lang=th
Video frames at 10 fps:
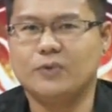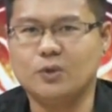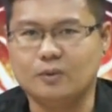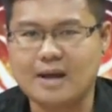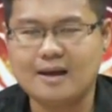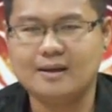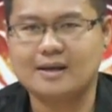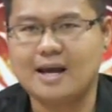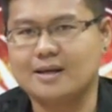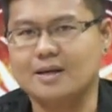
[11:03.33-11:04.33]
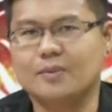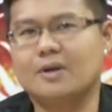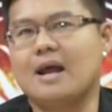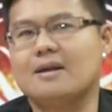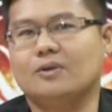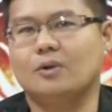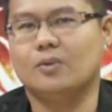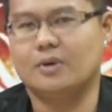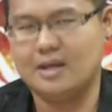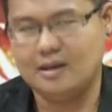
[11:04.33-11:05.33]
อยู่ณเรือนการเงิน เพราะนั้นส่ง
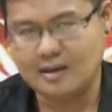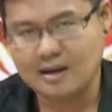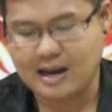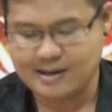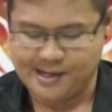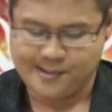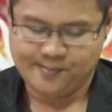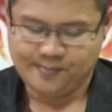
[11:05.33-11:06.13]
ผลดีเรื่องการเงิน